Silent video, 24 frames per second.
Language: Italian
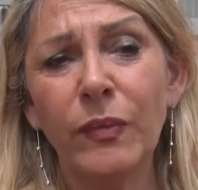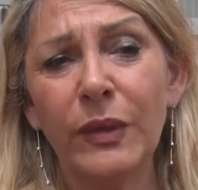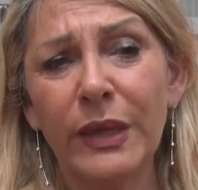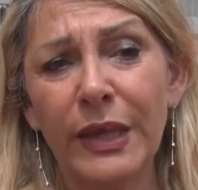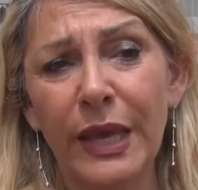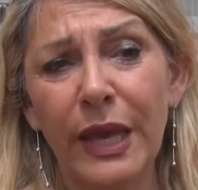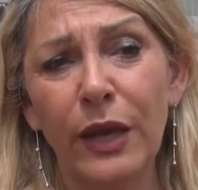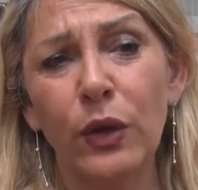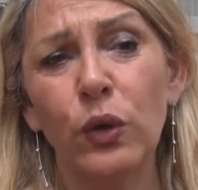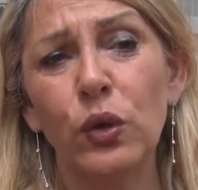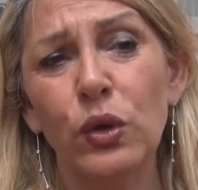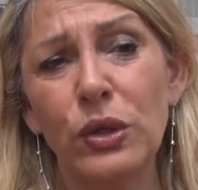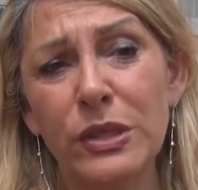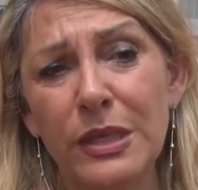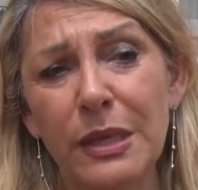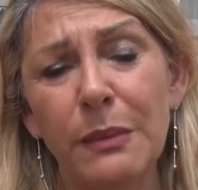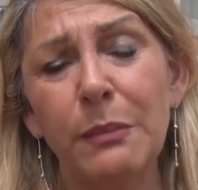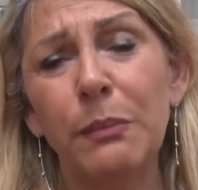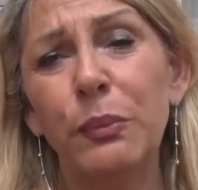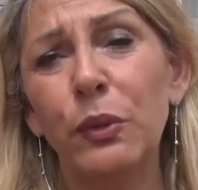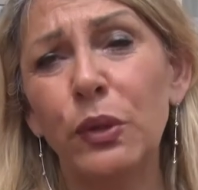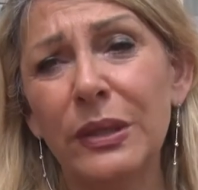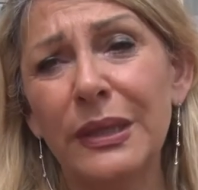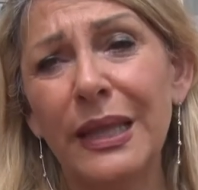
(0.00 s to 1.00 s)
che è così
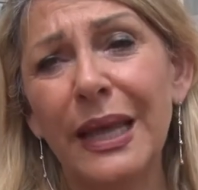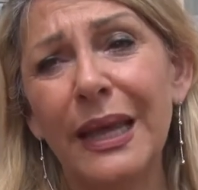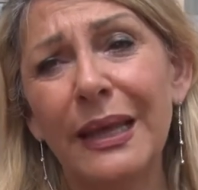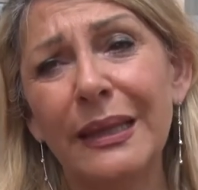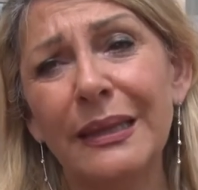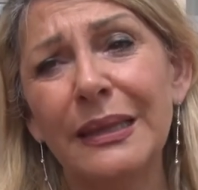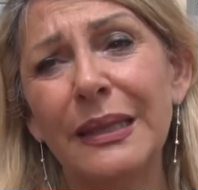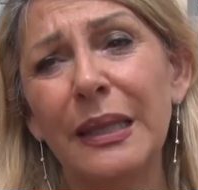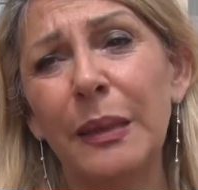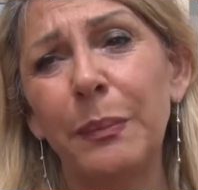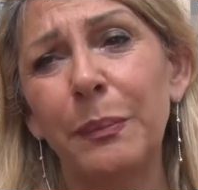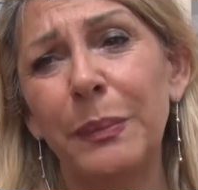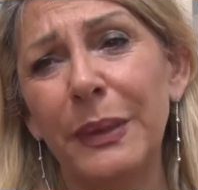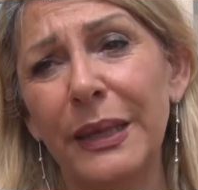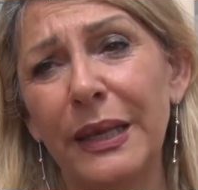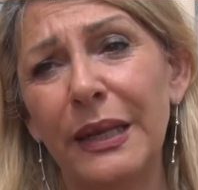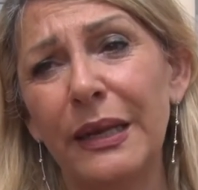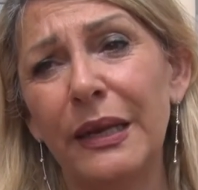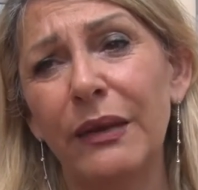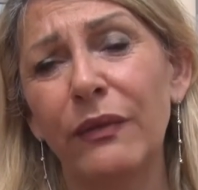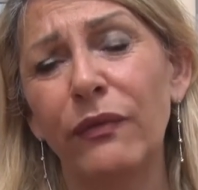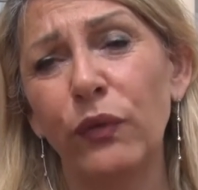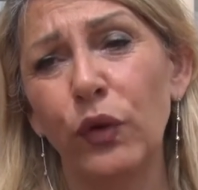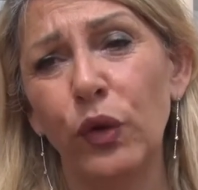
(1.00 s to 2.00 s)
importante
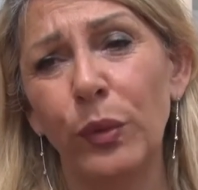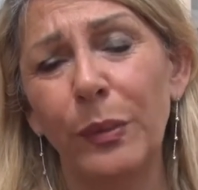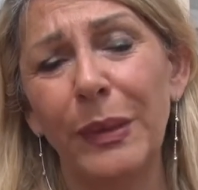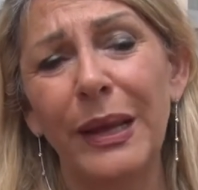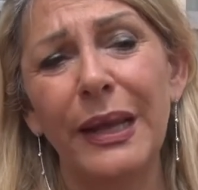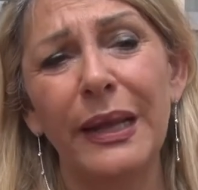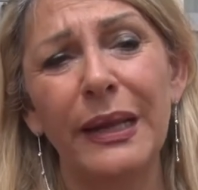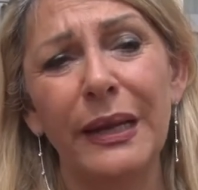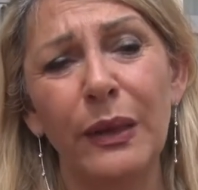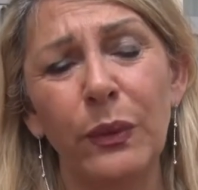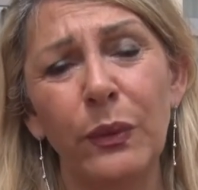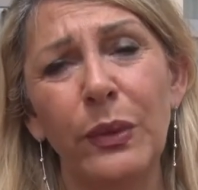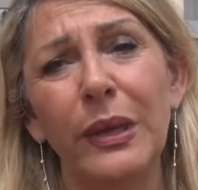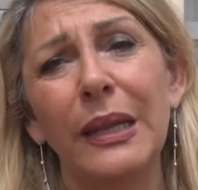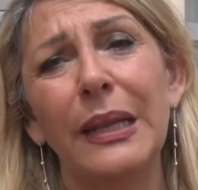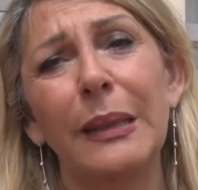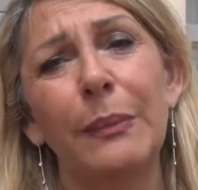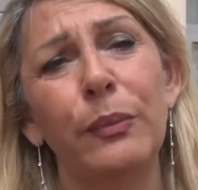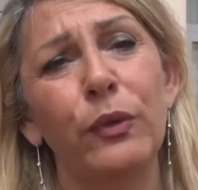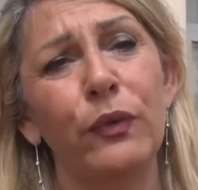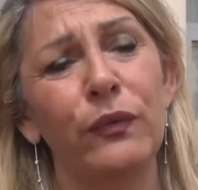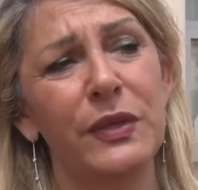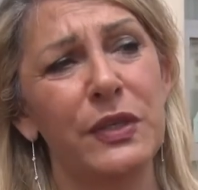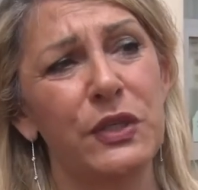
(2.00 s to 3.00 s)
per formare quelle
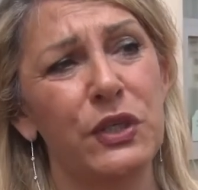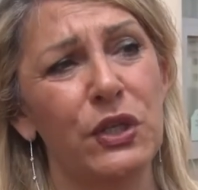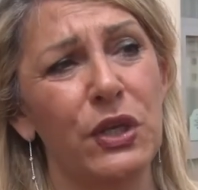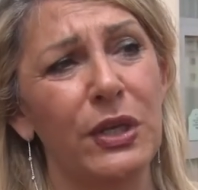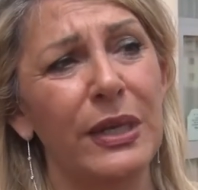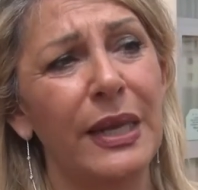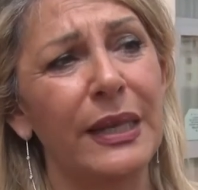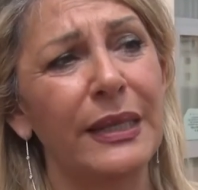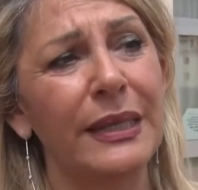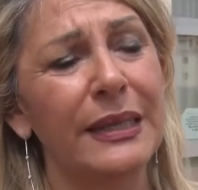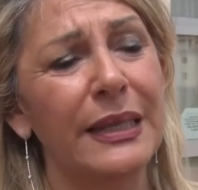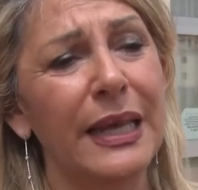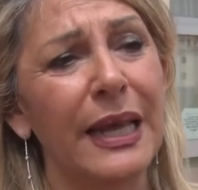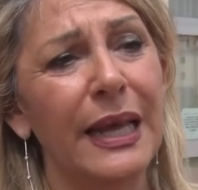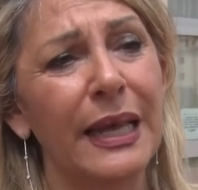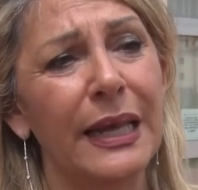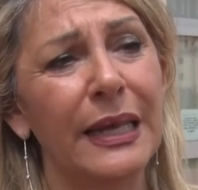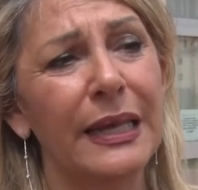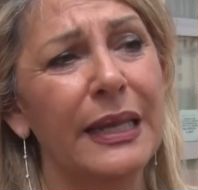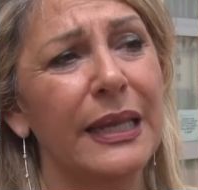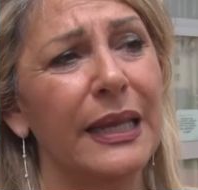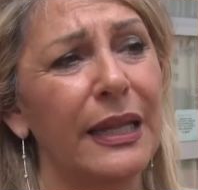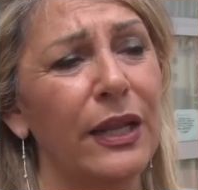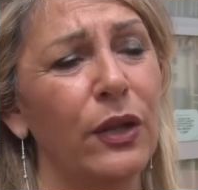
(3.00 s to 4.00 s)
professionalità
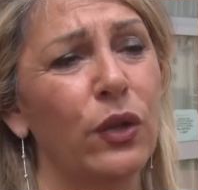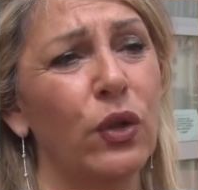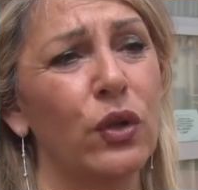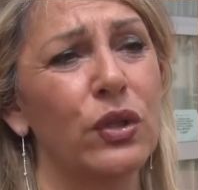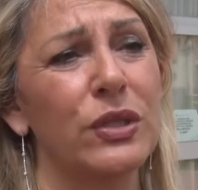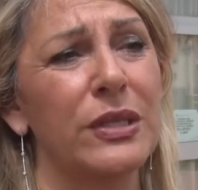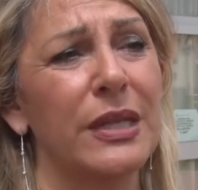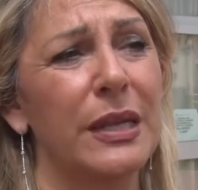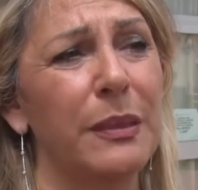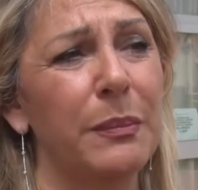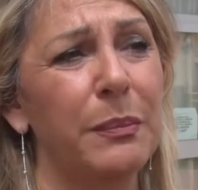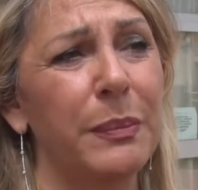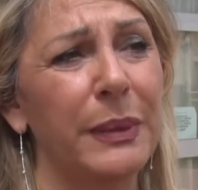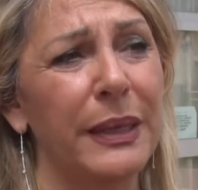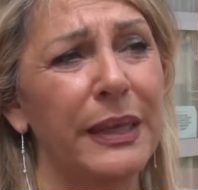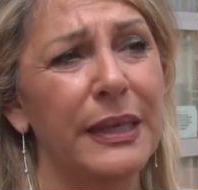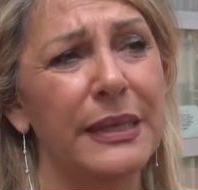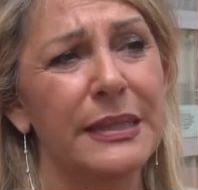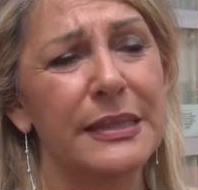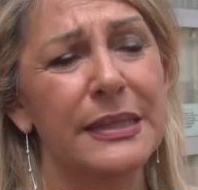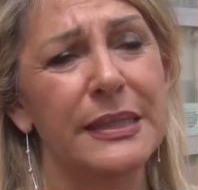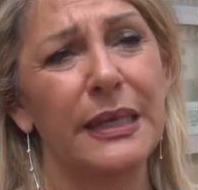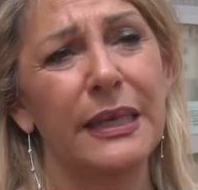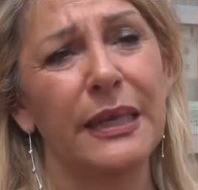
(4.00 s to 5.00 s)
che le nostre
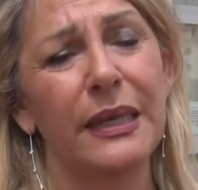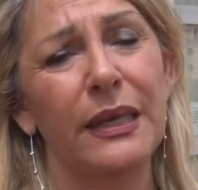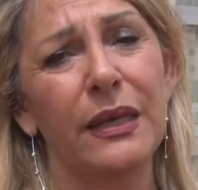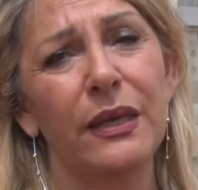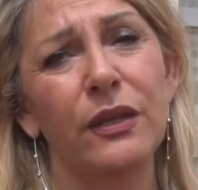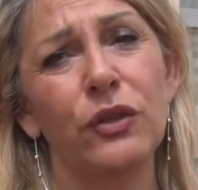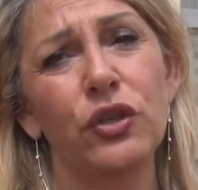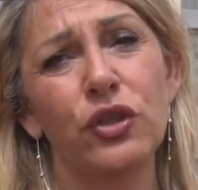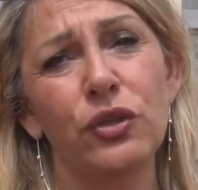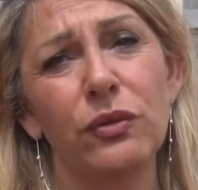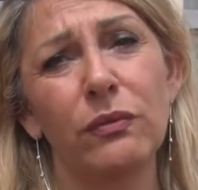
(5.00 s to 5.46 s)
imprese